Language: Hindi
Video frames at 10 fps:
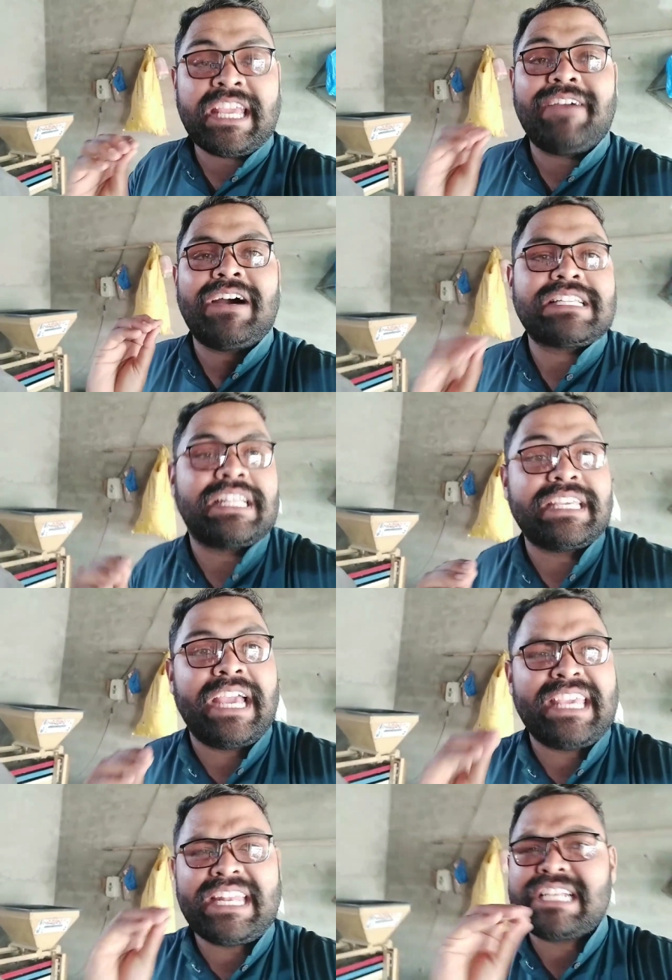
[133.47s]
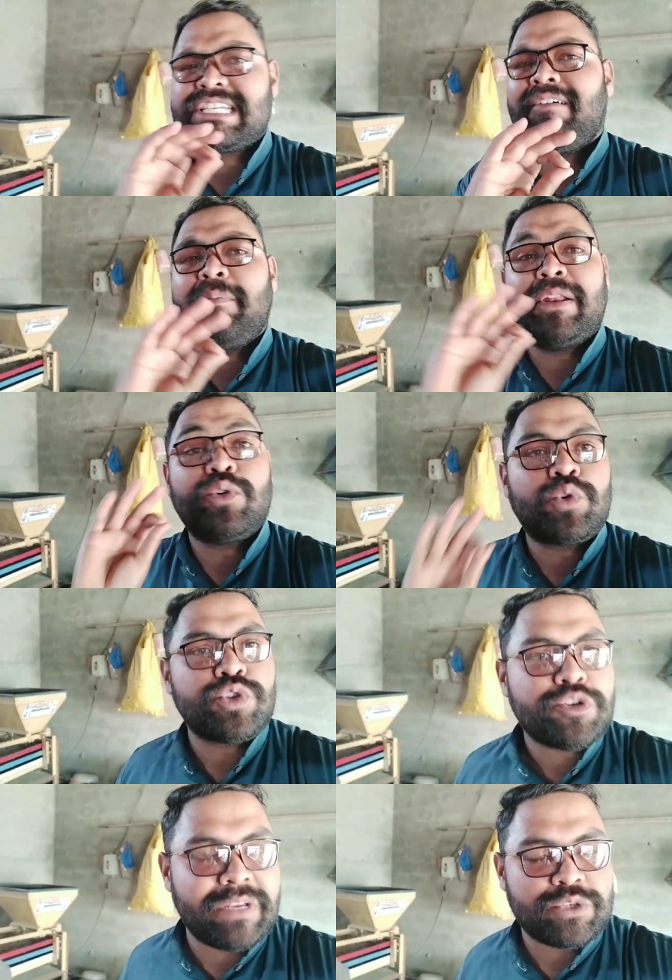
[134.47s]
की आवाज़ आती है यानी कि चावल बिल्कुल
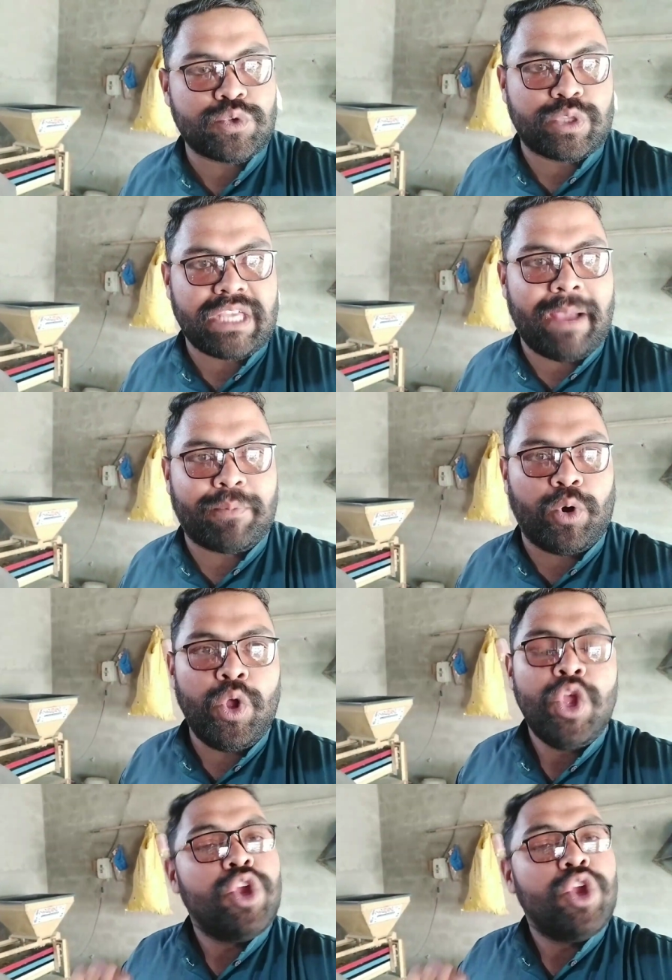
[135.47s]
खुश्क महसूस होता है आपको